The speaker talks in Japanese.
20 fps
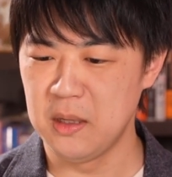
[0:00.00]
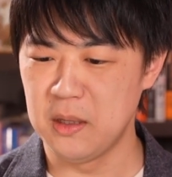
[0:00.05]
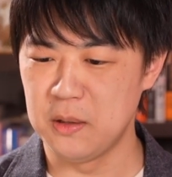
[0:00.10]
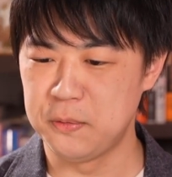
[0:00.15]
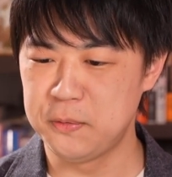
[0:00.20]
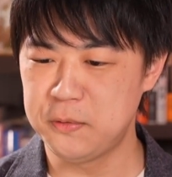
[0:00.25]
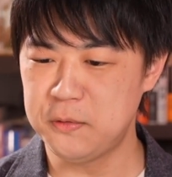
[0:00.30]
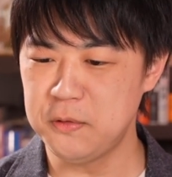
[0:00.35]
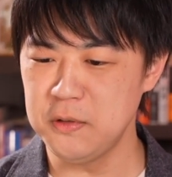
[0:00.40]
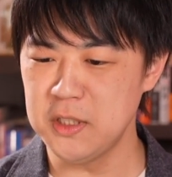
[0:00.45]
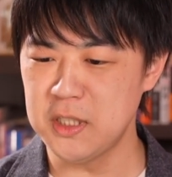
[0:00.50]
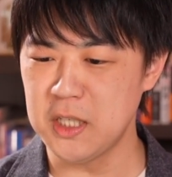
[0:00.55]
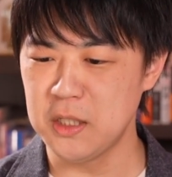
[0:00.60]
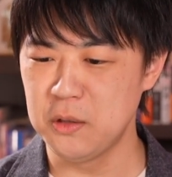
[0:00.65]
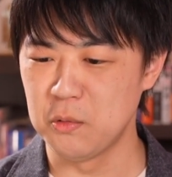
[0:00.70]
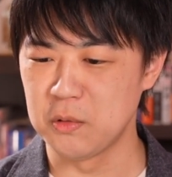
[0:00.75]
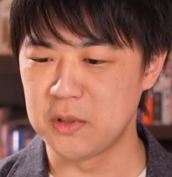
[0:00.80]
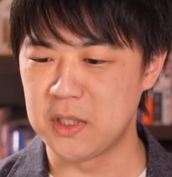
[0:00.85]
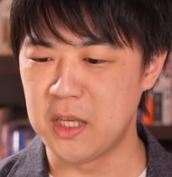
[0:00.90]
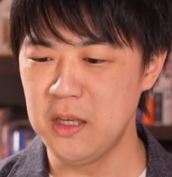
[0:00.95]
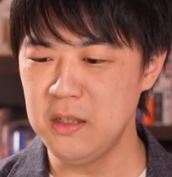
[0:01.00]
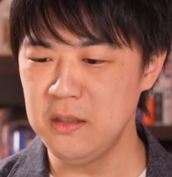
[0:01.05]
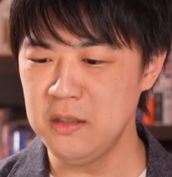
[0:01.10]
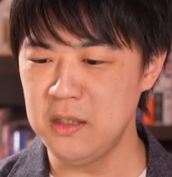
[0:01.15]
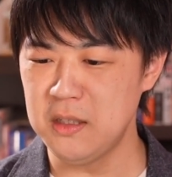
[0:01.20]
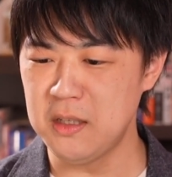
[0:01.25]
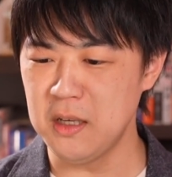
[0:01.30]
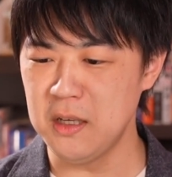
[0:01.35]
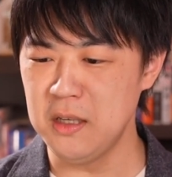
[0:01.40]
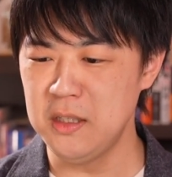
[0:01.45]
福井県の県
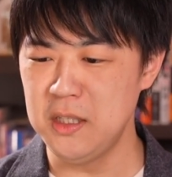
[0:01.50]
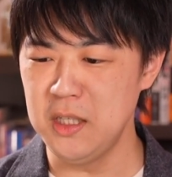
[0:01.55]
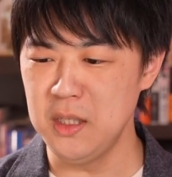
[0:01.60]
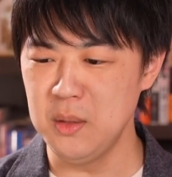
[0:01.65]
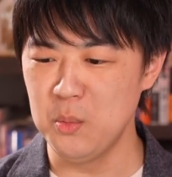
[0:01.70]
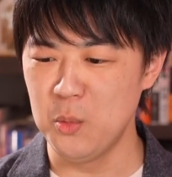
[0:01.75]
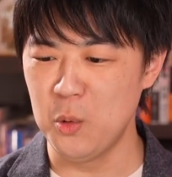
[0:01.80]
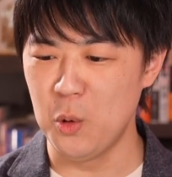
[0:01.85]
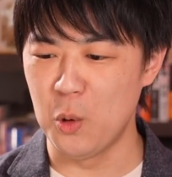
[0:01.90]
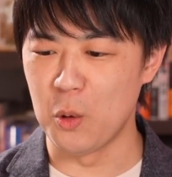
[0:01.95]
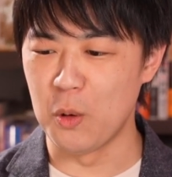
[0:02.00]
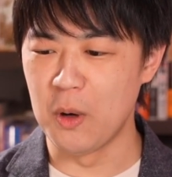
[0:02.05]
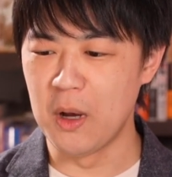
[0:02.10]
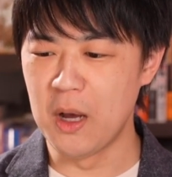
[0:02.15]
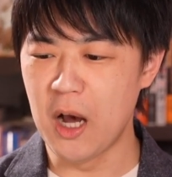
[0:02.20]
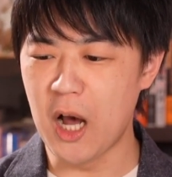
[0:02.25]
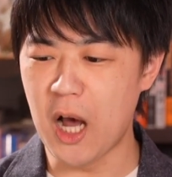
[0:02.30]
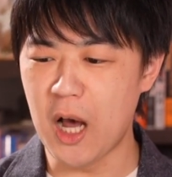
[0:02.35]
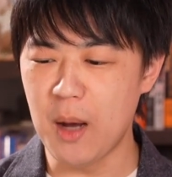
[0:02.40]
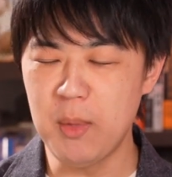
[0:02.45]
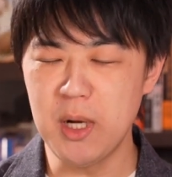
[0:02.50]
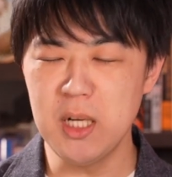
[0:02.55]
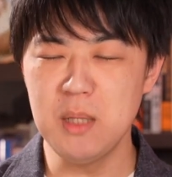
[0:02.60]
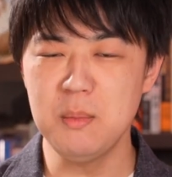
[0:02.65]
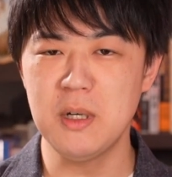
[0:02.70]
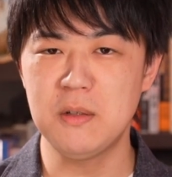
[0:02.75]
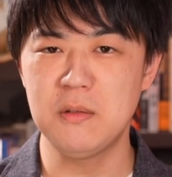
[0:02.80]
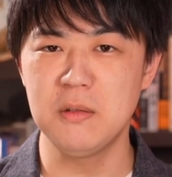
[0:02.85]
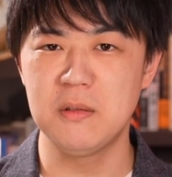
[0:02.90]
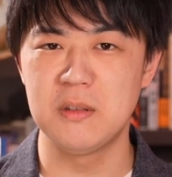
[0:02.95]
議会議員もハマりまくっ